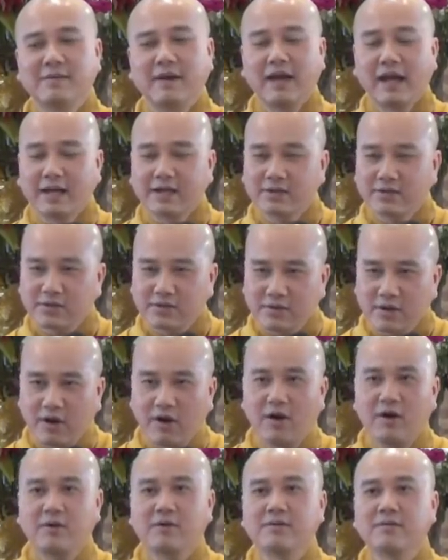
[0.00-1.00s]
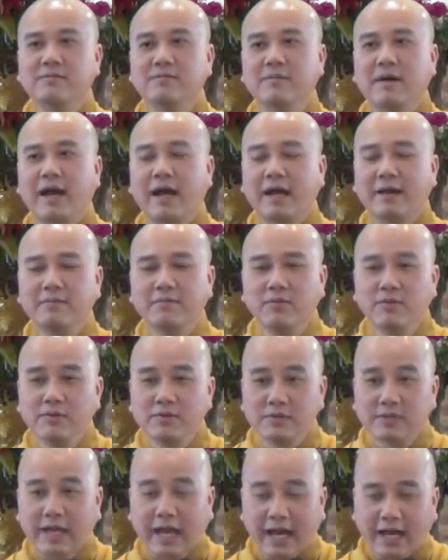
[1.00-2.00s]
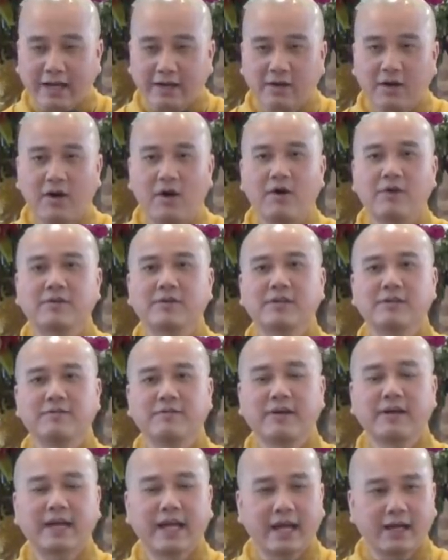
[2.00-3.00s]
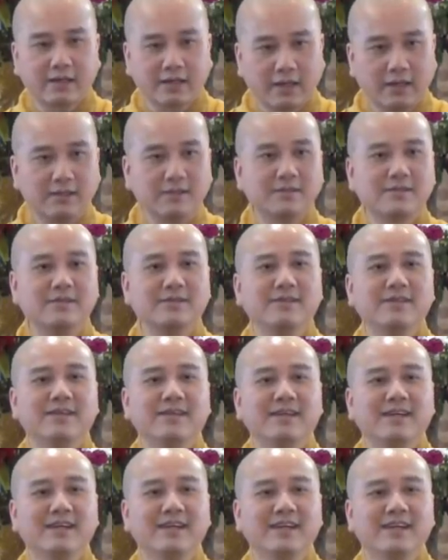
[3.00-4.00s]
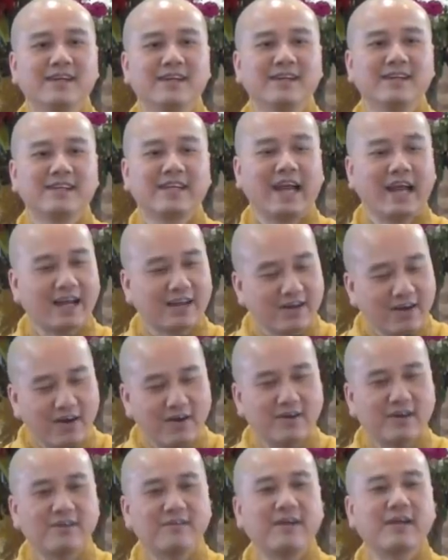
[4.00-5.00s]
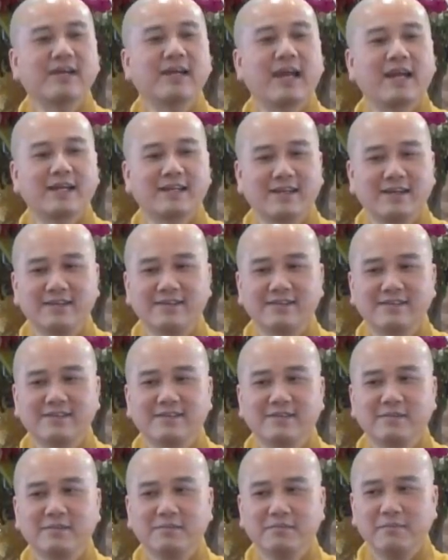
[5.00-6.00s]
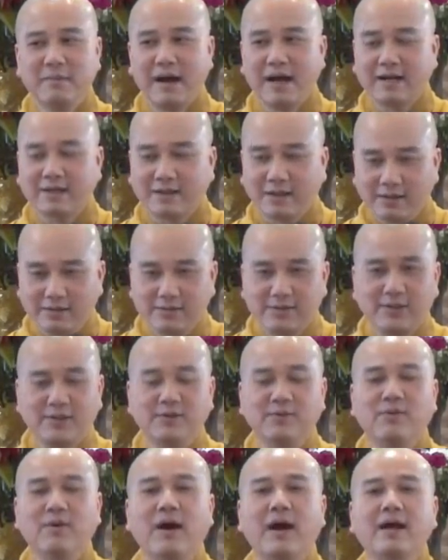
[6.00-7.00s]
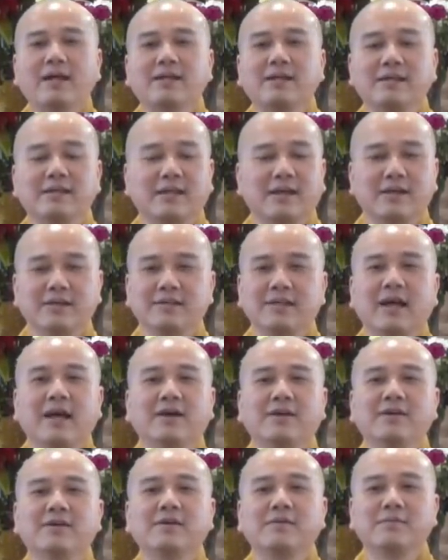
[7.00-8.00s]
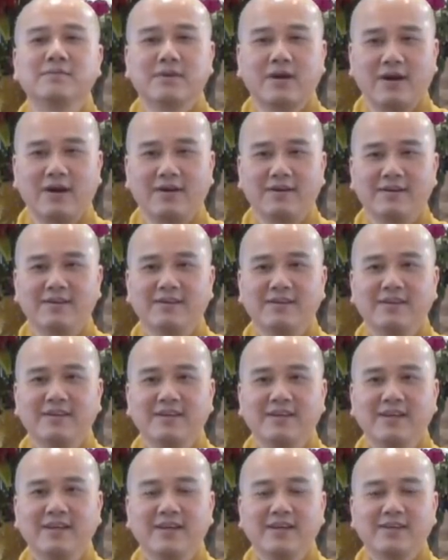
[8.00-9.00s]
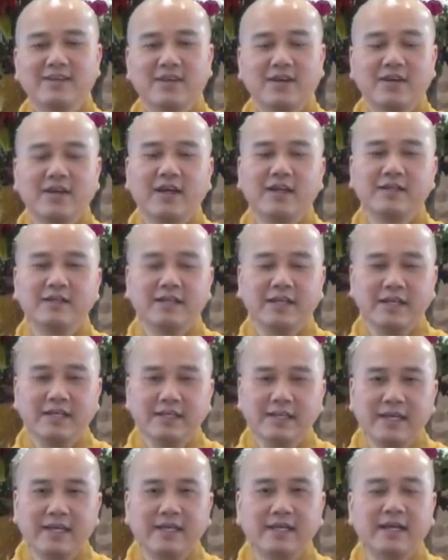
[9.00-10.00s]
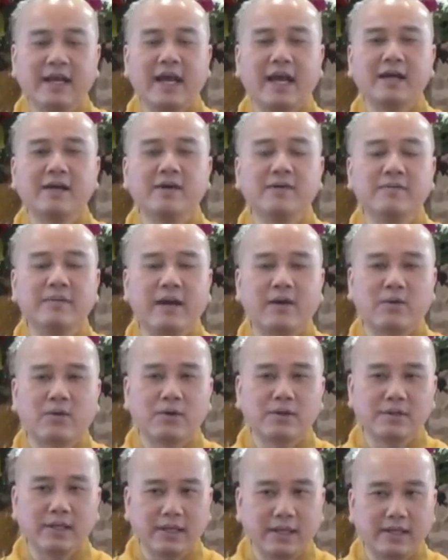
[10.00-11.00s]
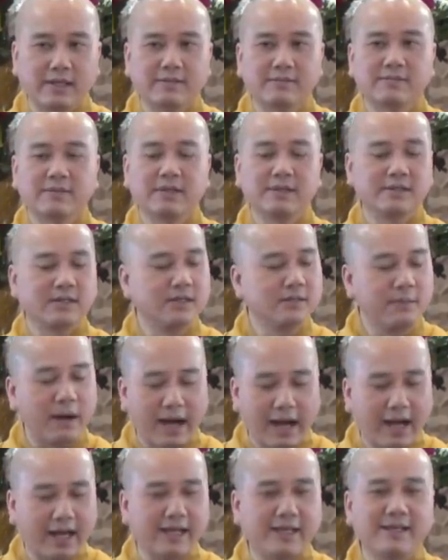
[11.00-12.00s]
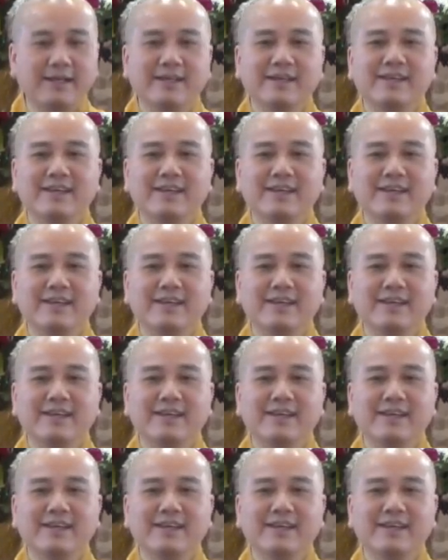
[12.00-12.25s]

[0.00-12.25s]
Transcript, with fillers: phải ăn cho ngon mà hãy muốn càng ngon thì phải càng cực càng ngon là phải càng cực mà cực nhiều quá thì thời giờ nó không còn cho nên dĩ nhiên hãy hôm nào có tiệc thì cứ bài